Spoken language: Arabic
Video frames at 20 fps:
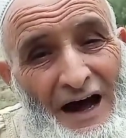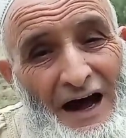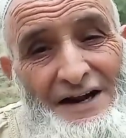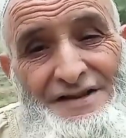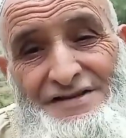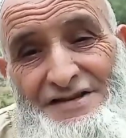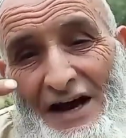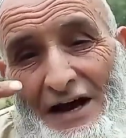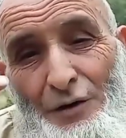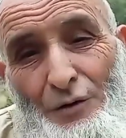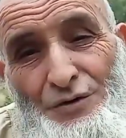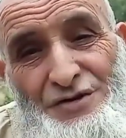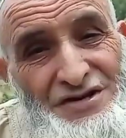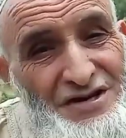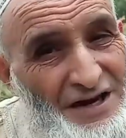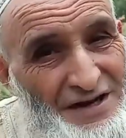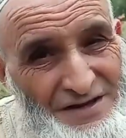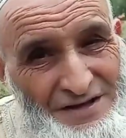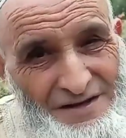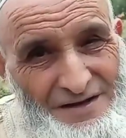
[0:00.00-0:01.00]
اتصالور
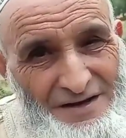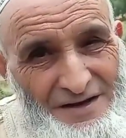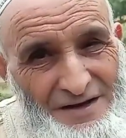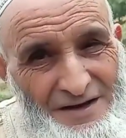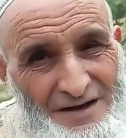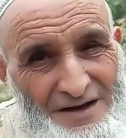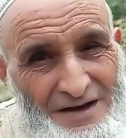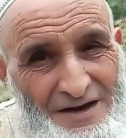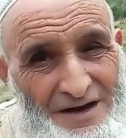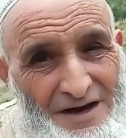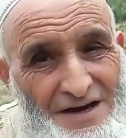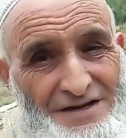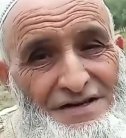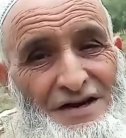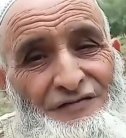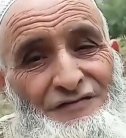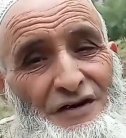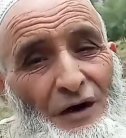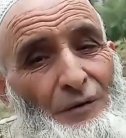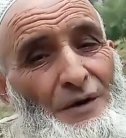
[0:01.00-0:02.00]
يجي
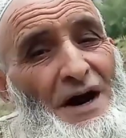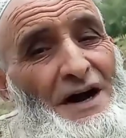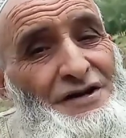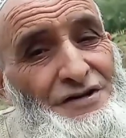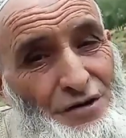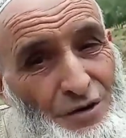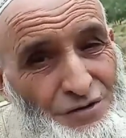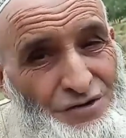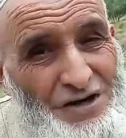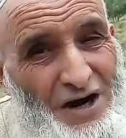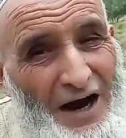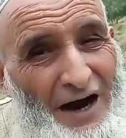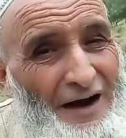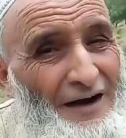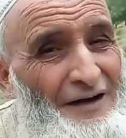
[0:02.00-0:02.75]
يشيفتا ولا يجدي وشكا